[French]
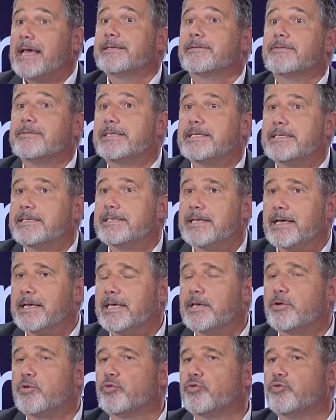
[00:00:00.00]
Est-ce que c'est ça
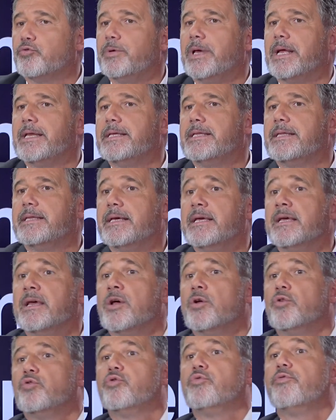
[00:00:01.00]
qui conduit à l'idée
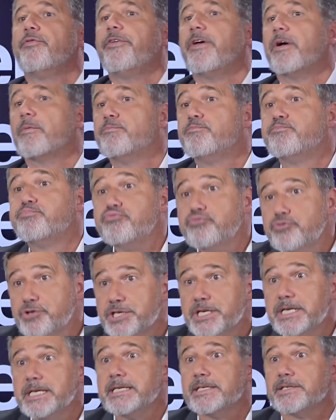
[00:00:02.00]
de faire
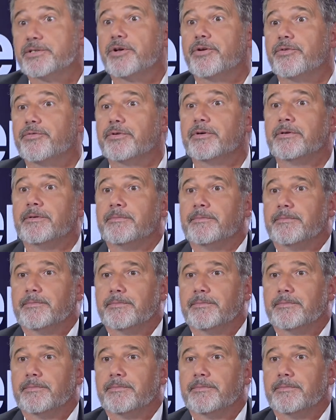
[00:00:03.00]
bouger les œuvres